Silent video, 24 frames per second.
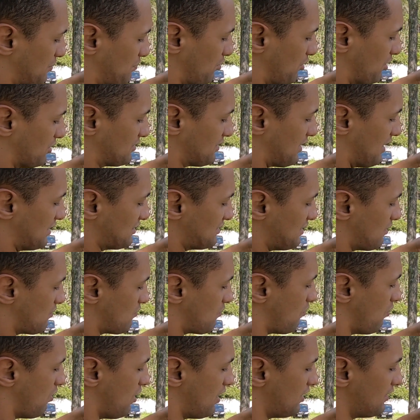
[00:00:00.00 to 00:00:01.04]
aqui por trás
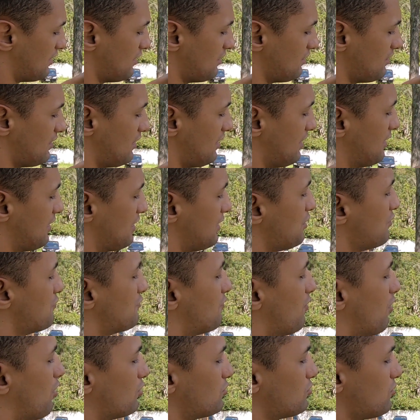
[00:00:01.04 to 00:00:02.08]
da corda e
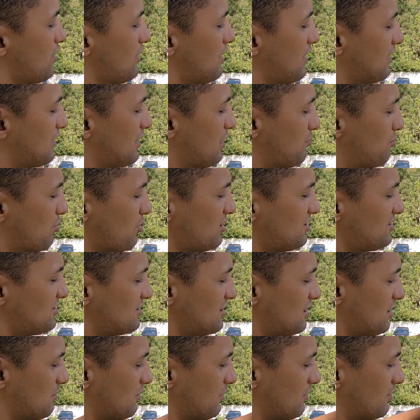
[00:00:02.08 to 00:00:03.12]
volto ainda por
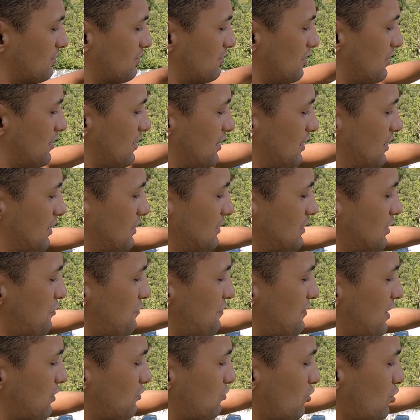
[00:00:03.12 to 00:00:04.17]
cima.
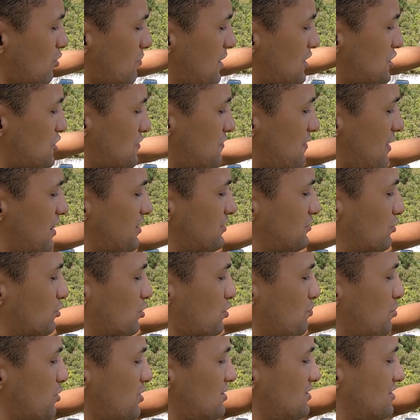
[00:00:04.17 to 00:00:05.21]
Então fica tudo mais fácil,
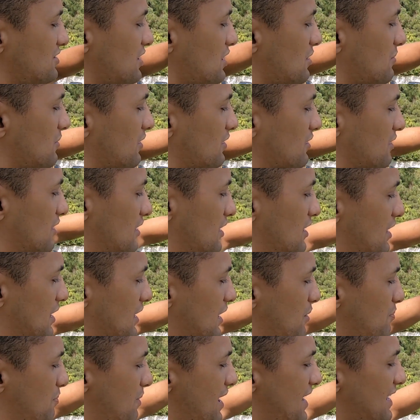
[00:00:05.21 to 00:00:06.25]
tudo por cima.
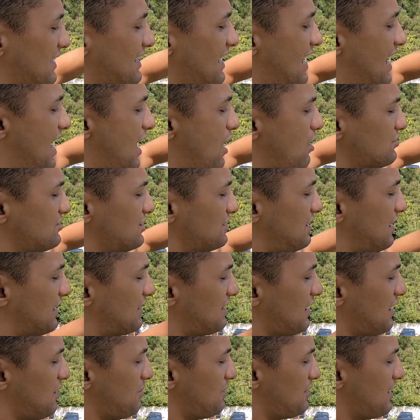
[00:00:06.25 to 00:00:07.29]
Repara que a alça
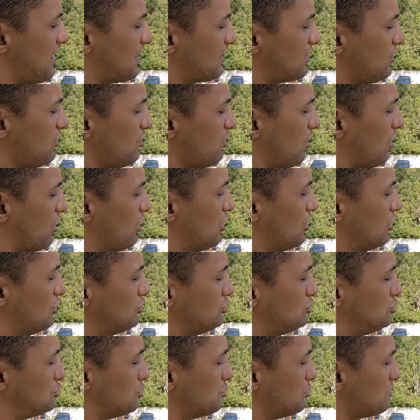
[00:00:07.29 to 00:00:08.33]
tem que terminar aqui, ó,
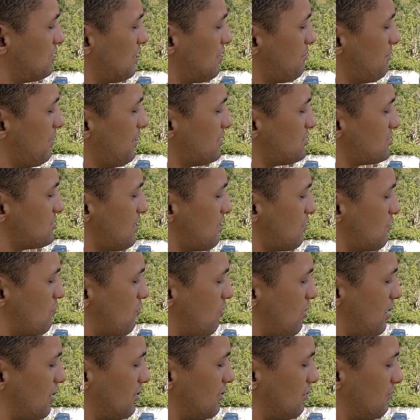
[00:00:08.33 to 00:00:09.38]
juntamente da
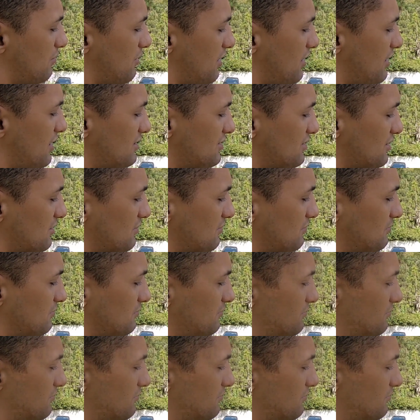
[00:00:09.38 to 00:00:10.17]
corda, beleza?